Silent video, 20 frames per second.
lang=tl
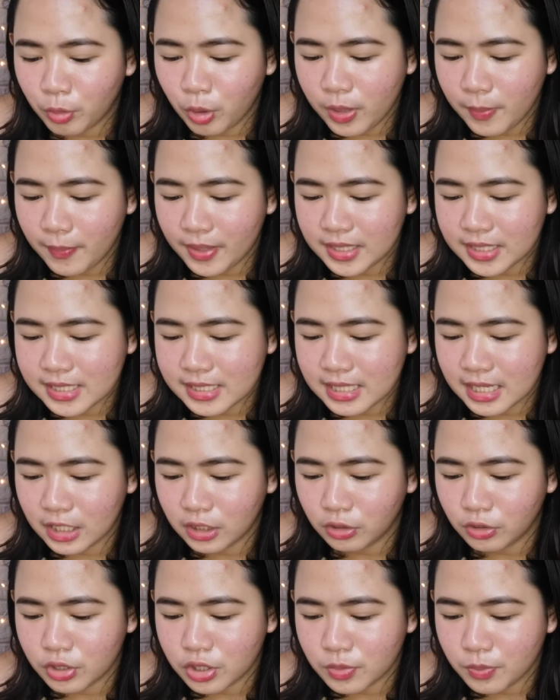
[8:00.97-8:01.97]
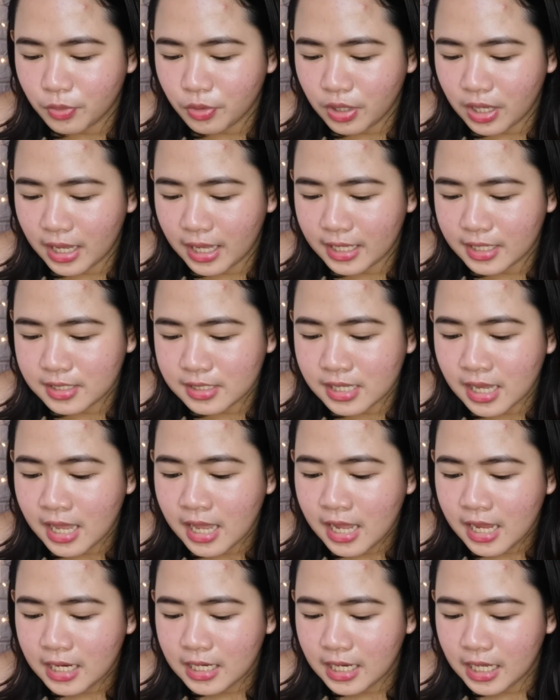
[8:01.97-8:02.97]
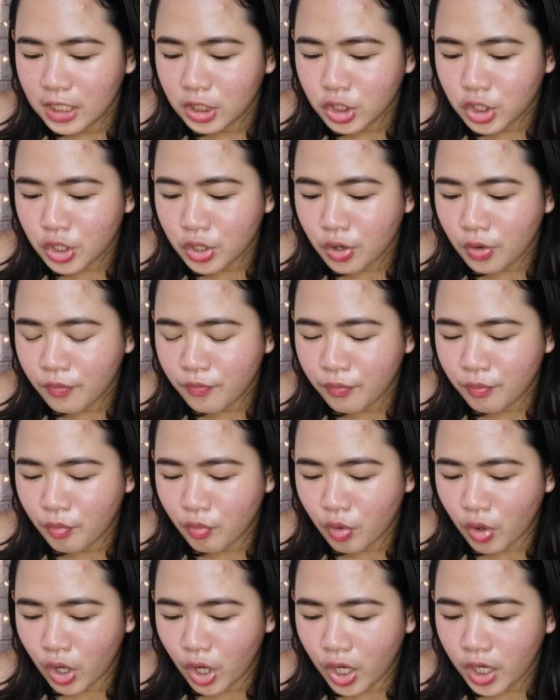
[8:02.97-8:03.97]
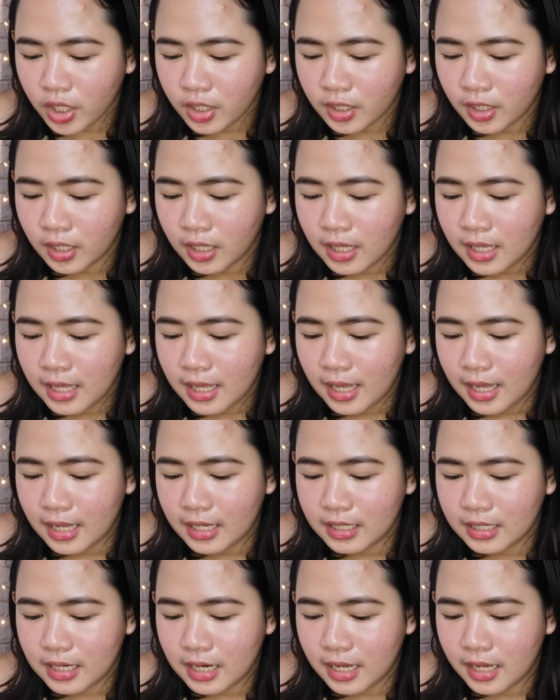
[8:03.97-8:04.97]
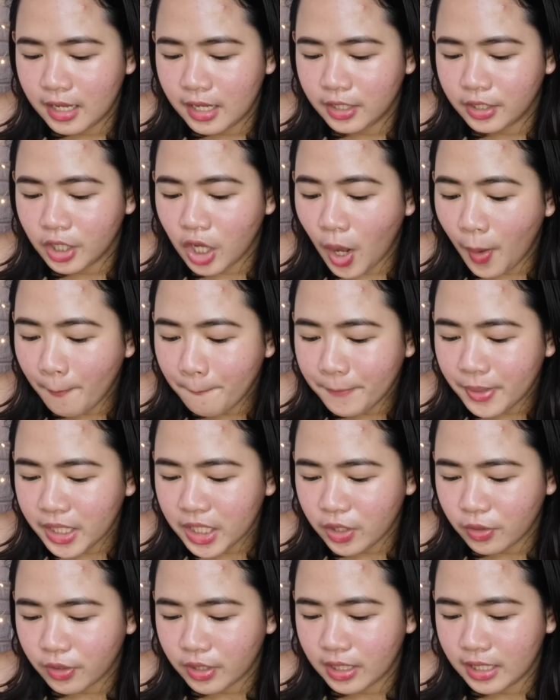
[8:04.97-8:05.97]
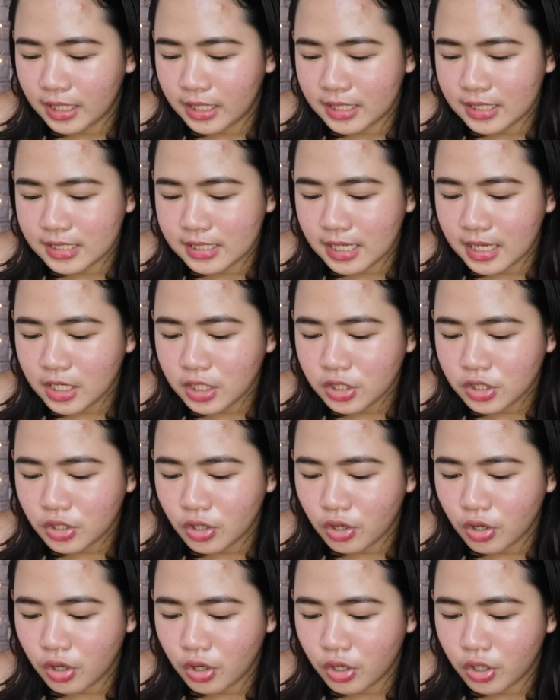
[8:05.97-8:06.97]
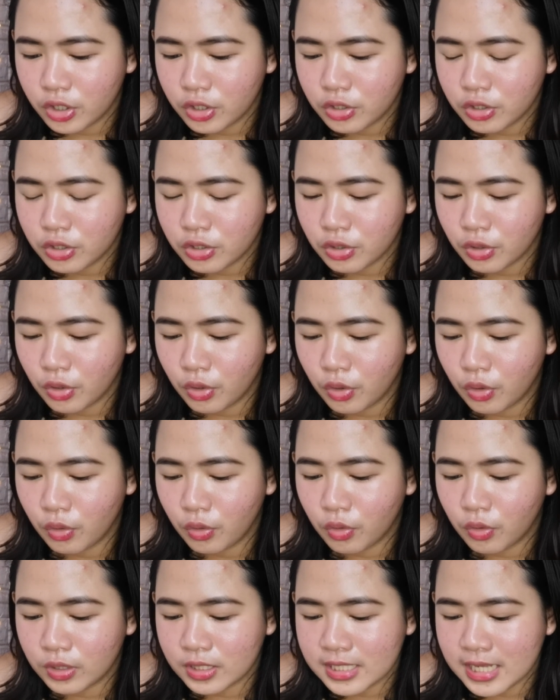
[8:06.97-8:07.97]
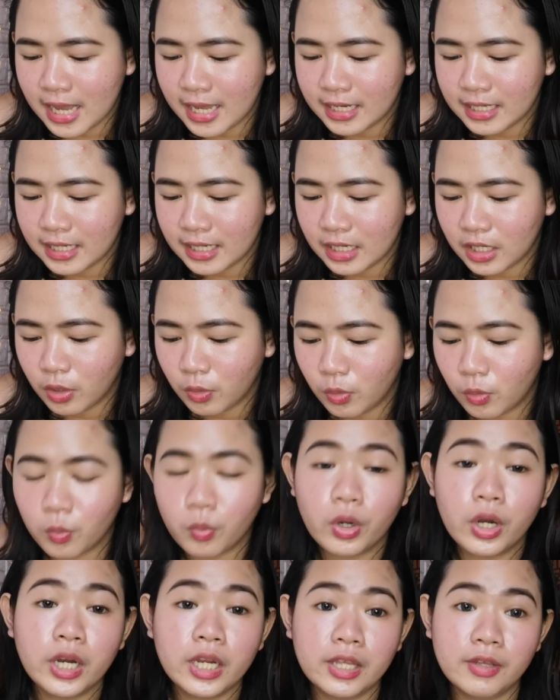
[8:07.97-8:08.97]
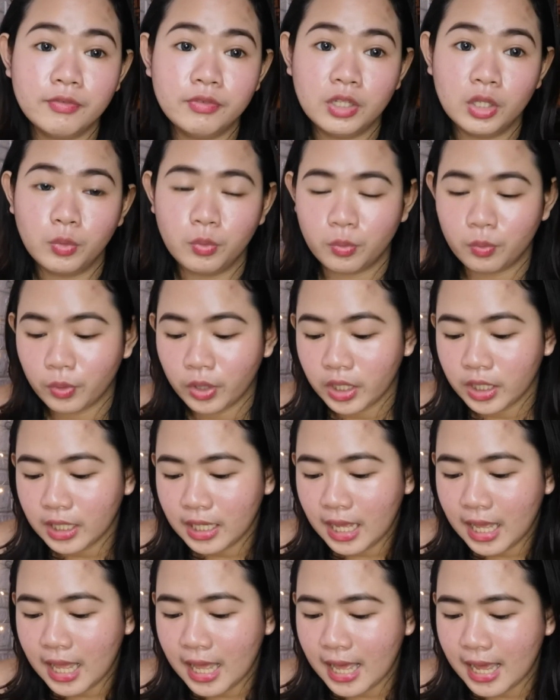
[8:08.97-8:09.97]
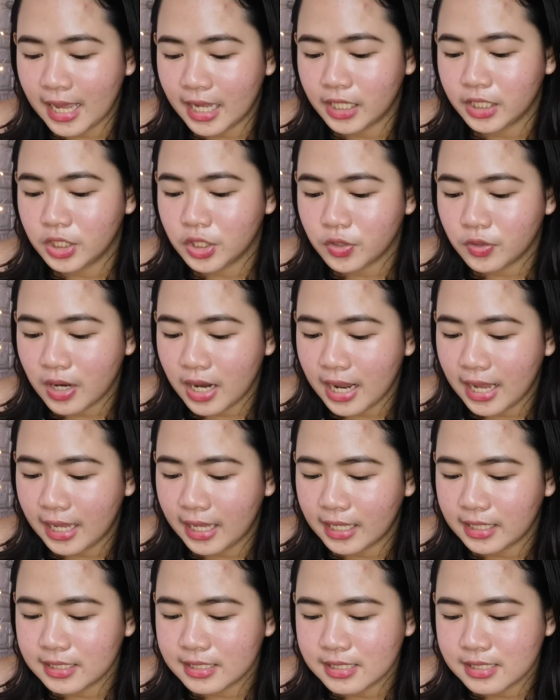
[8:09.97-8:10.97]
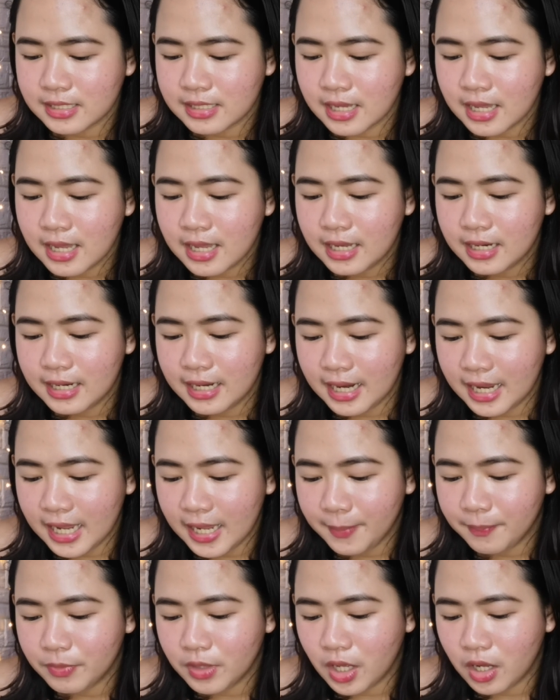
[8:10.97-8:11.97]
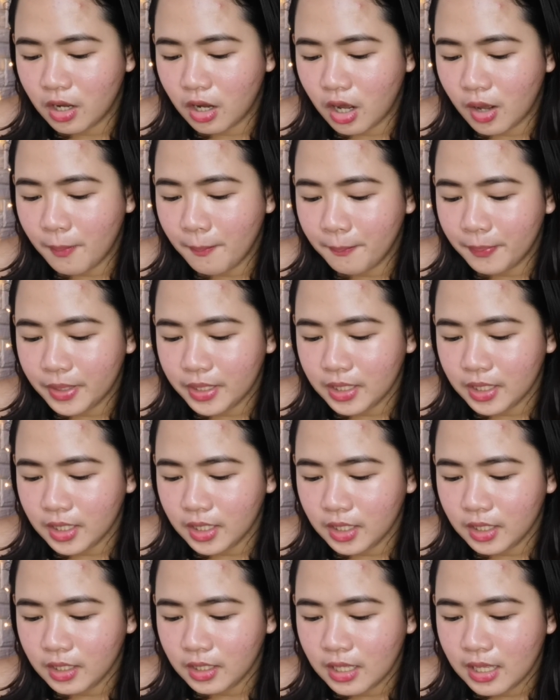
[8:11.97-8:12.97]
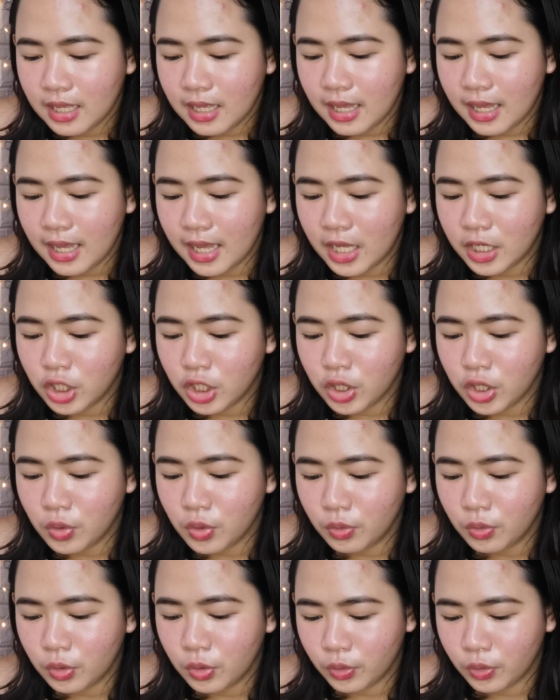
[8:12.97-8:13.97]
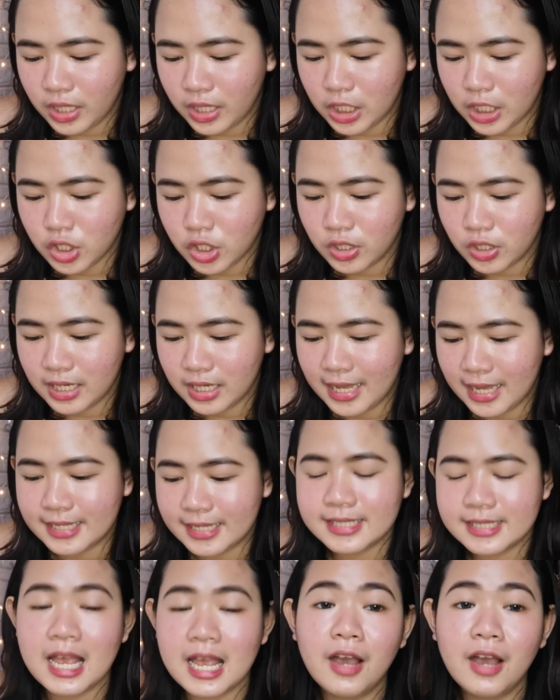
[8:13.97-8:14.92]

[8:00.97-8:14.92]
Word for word: Employment status mo guys, nature of work, And then, company organization. So, kung saan ka nag-work, if nag-work ka, address, name ng company, and yung location, guys.